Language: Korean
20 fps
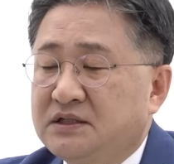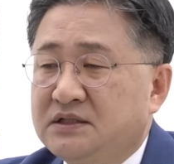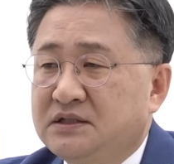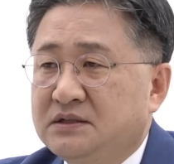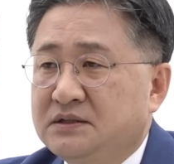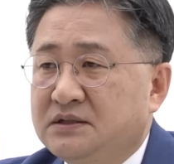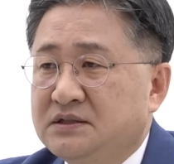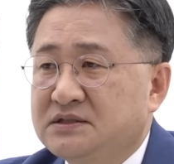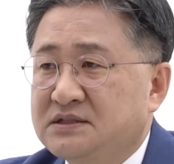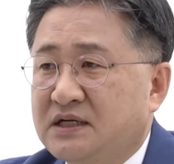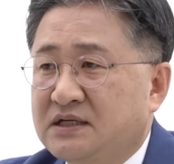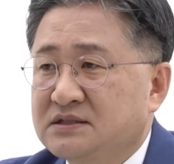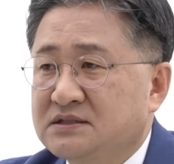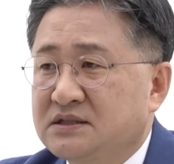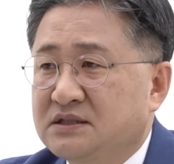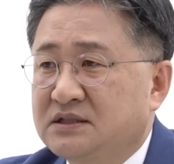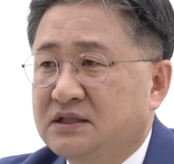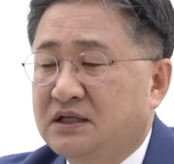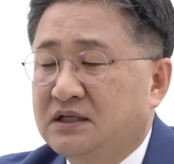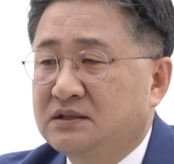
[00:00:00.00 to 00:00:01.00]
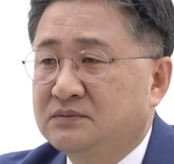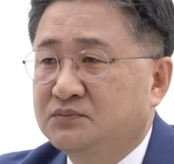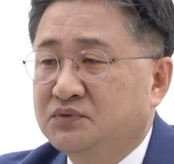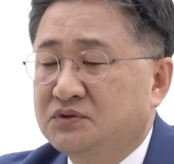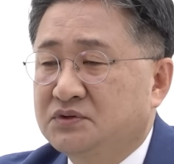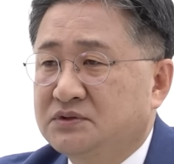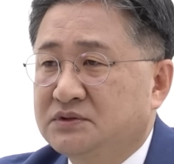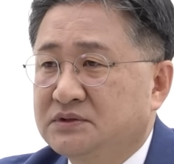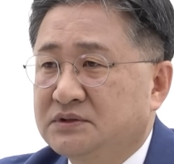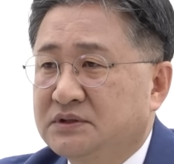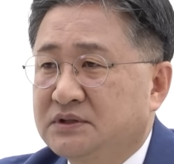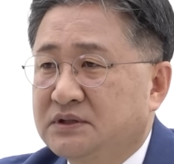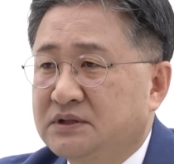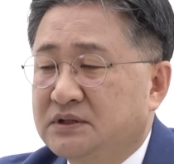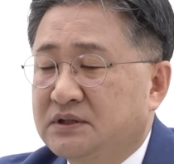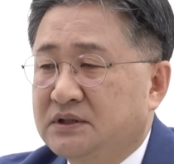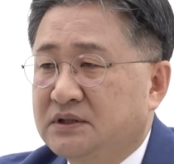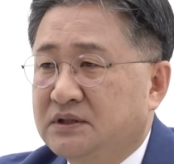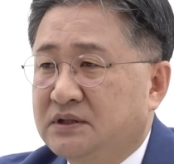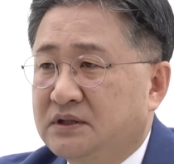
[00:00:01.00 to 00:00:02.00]
이 이상직이라는 분은
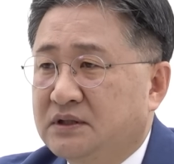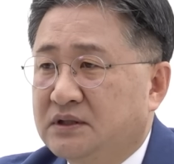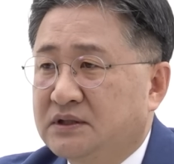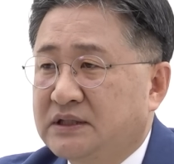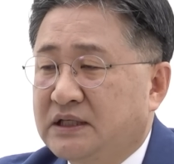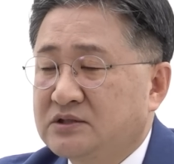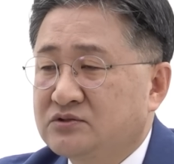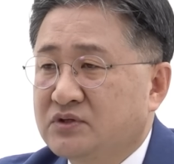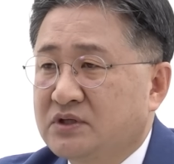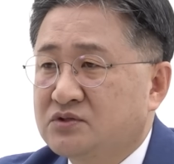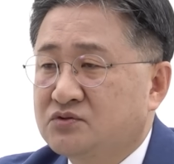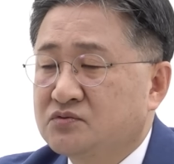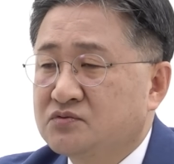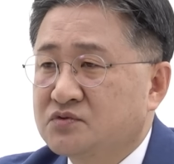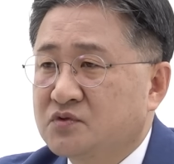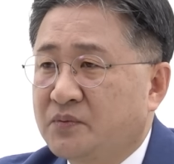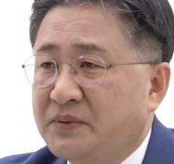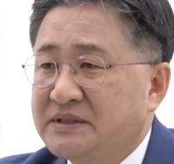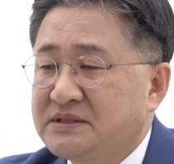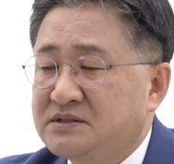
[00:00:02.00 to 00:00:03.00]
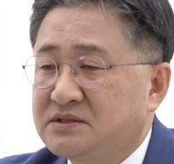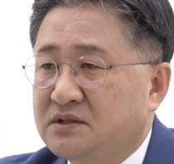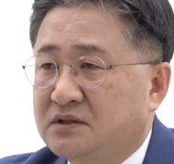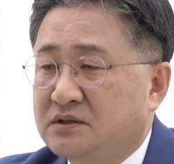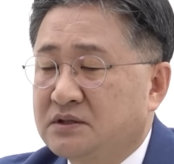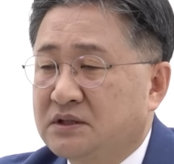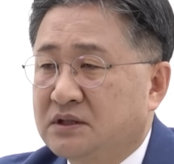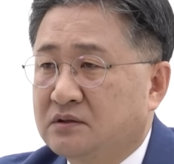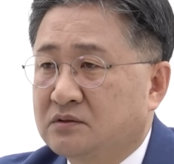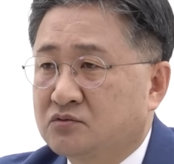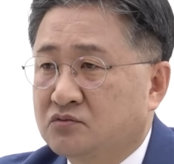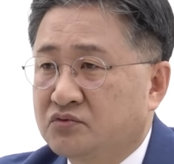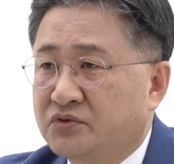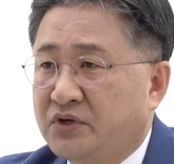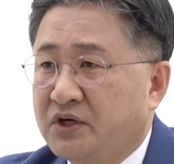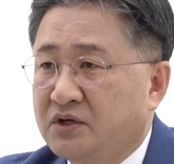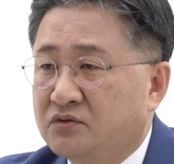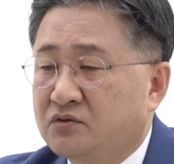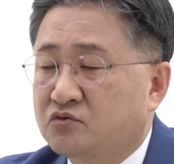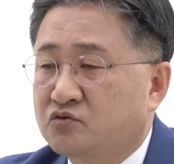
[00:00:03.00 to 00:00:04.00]
어, 나중에 중소벤처 이거
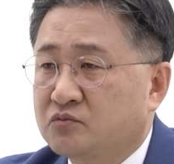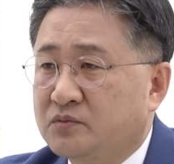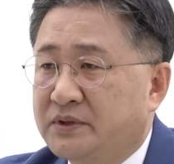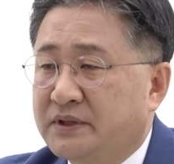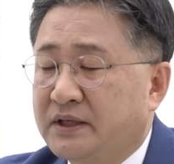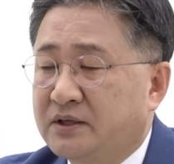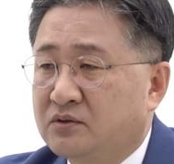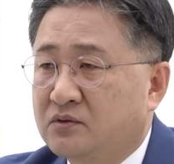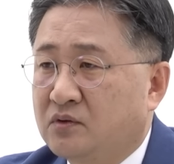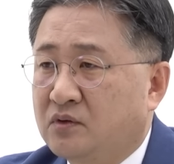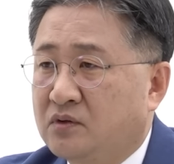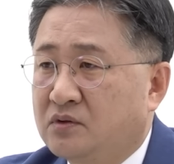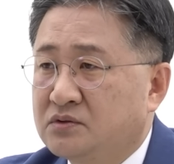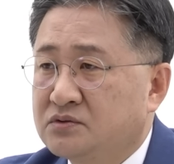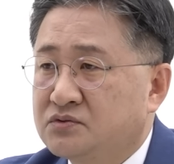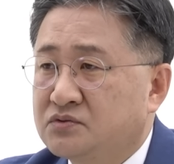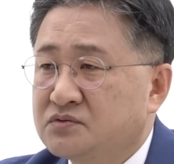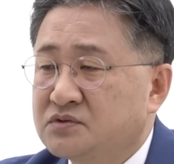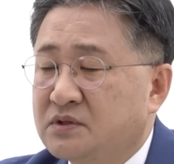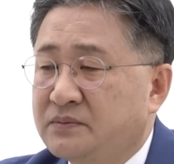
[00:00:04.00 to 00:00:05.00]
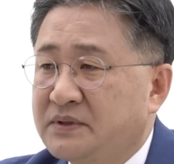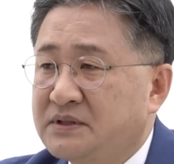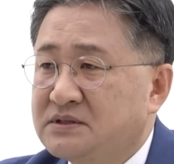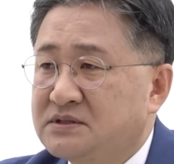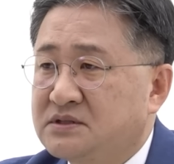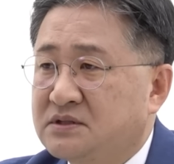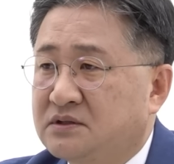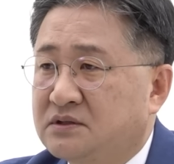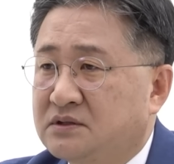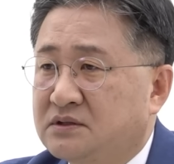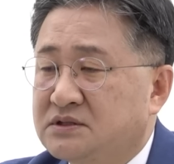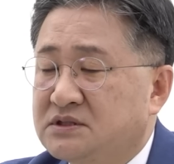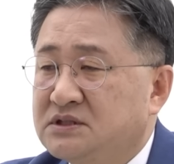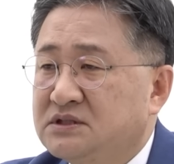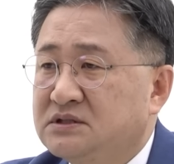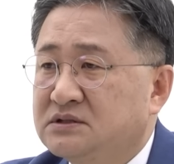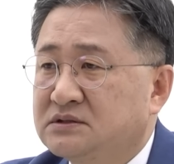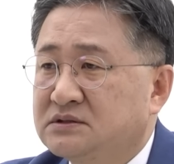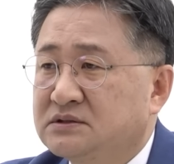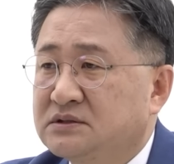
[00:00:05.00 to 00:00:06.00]
국회의원도 두 번 했고
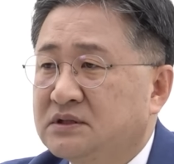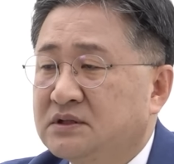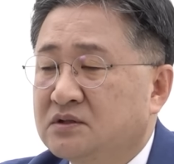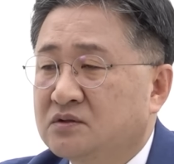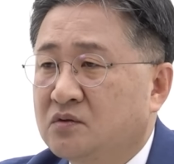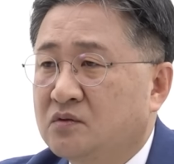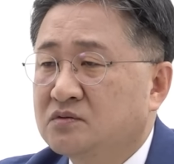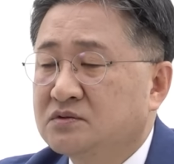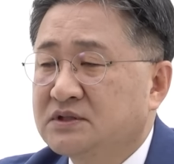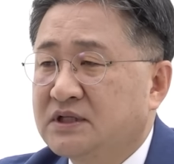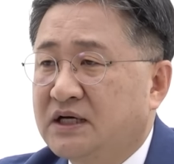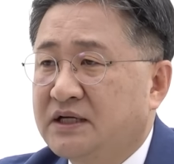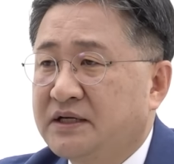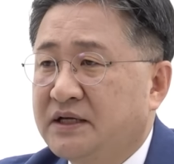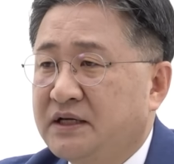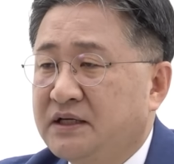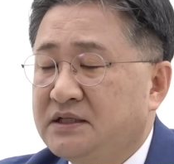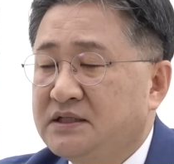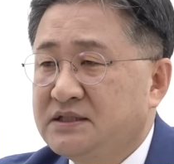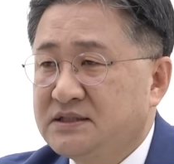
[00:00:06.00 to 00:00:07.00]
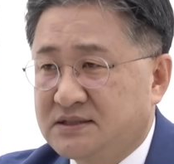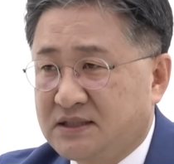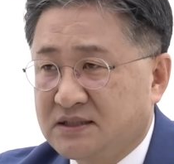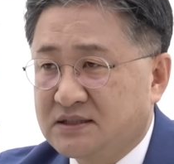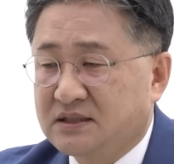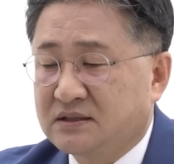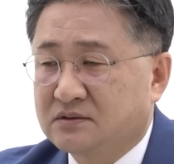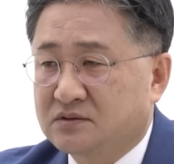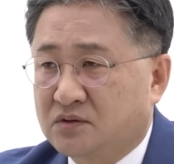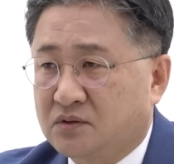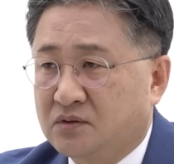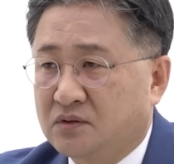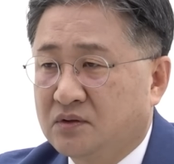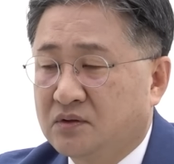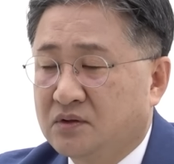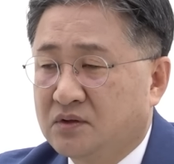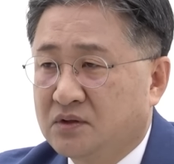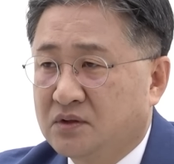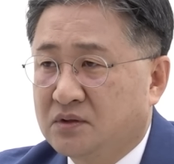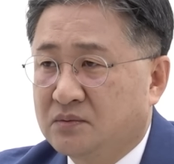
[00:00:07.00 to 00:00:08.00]
중소벤처진흥공단의
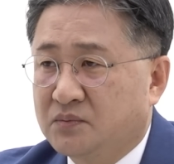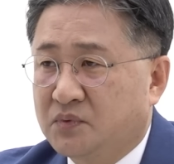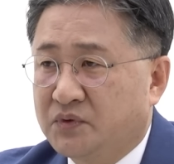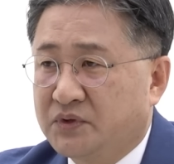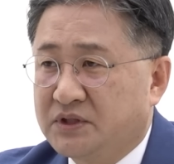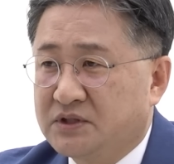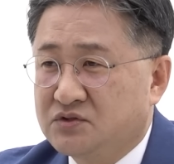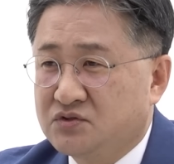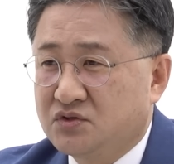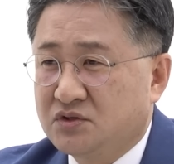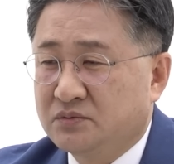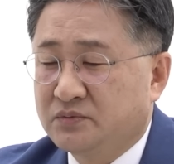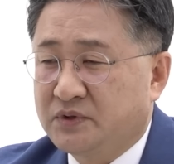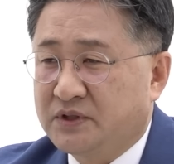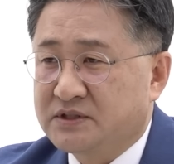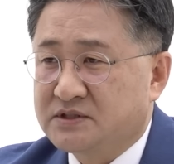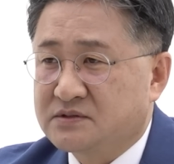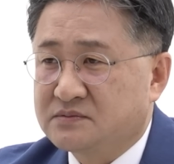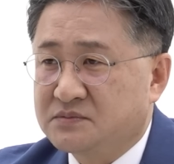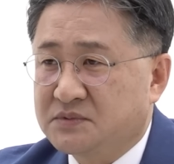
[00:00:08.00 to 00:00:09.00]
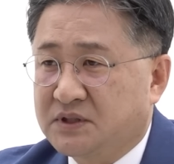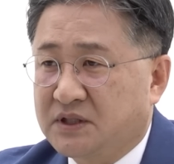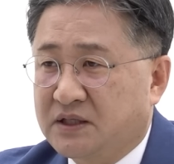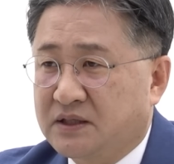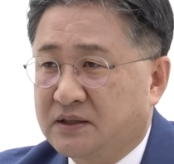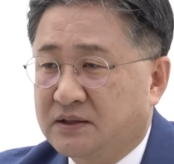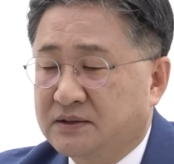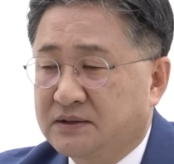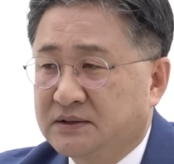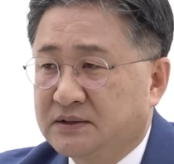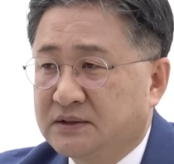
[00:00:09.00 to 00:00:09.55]
이사장으로 본인이 취임을 했습니다.